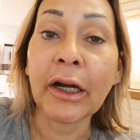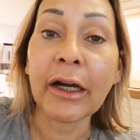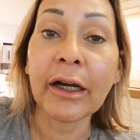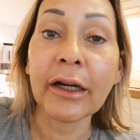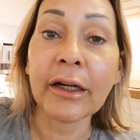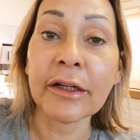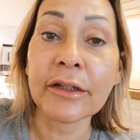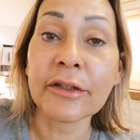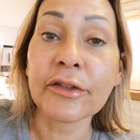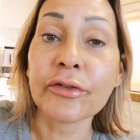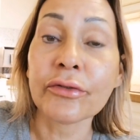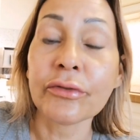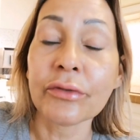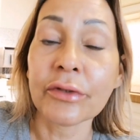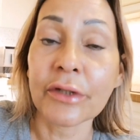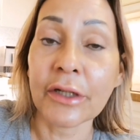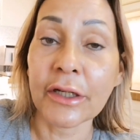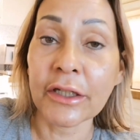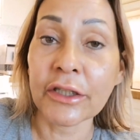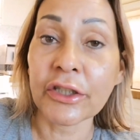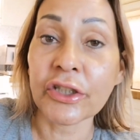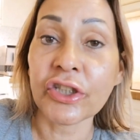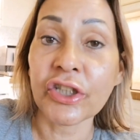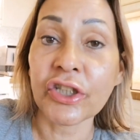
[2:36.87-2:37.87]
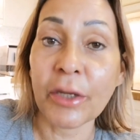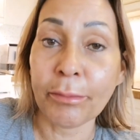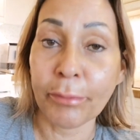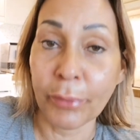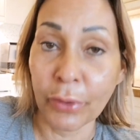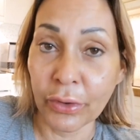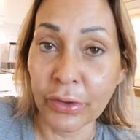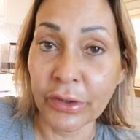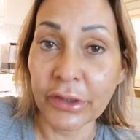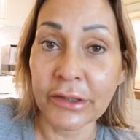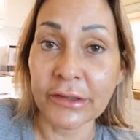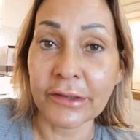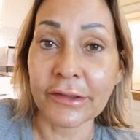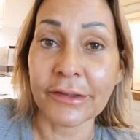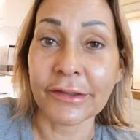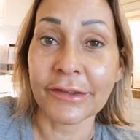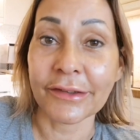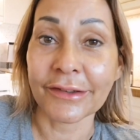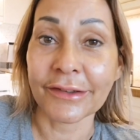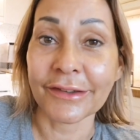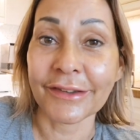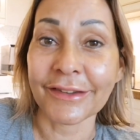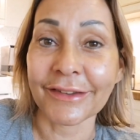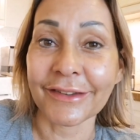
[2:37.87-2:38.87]
antes, durante,
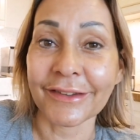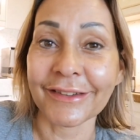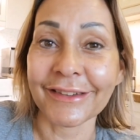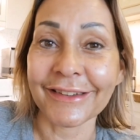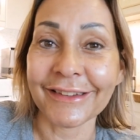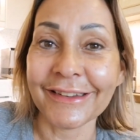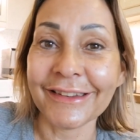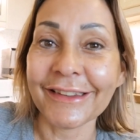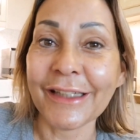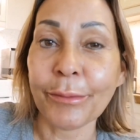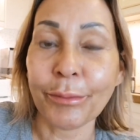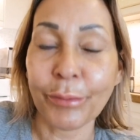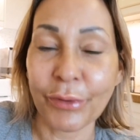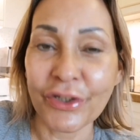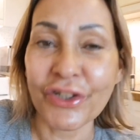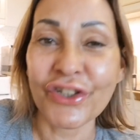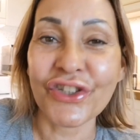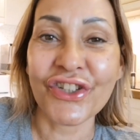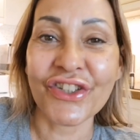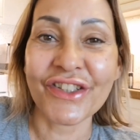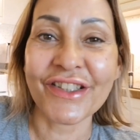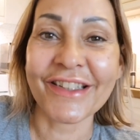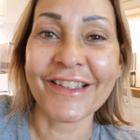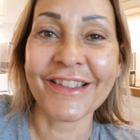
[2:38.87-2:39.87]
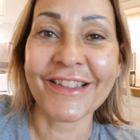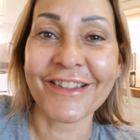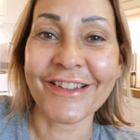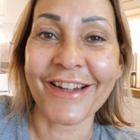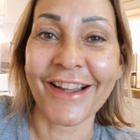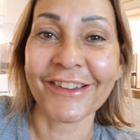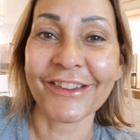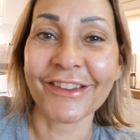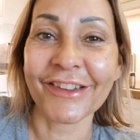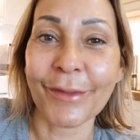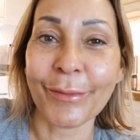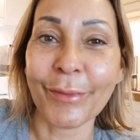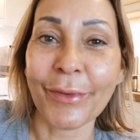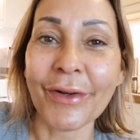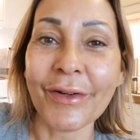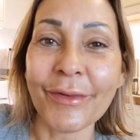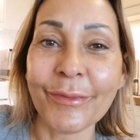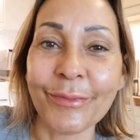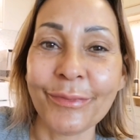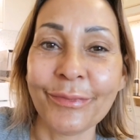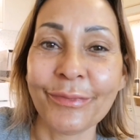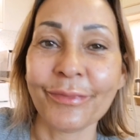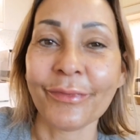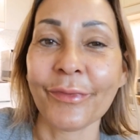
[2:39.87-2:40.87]
depois e depois de desinchada, tá
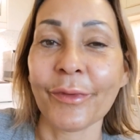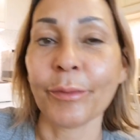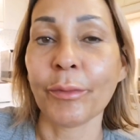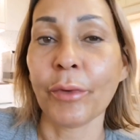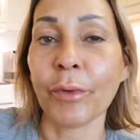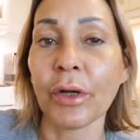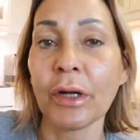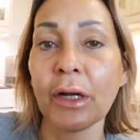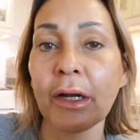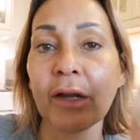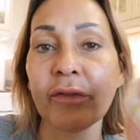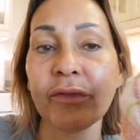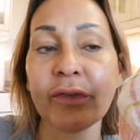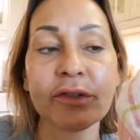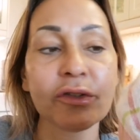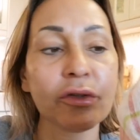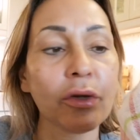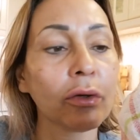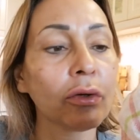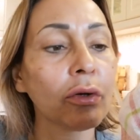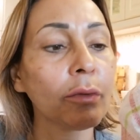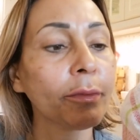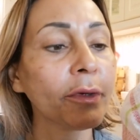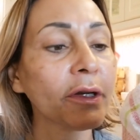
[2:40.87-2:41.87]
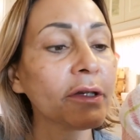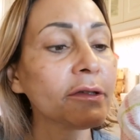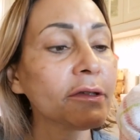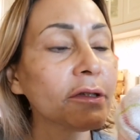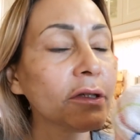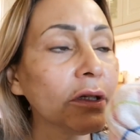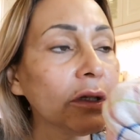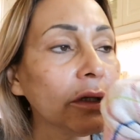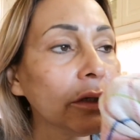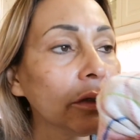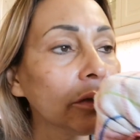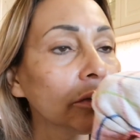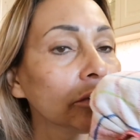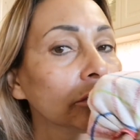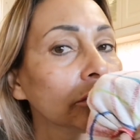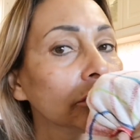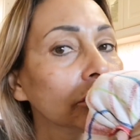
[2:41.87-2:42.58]
bom? Bora lá fazer uma compressinha.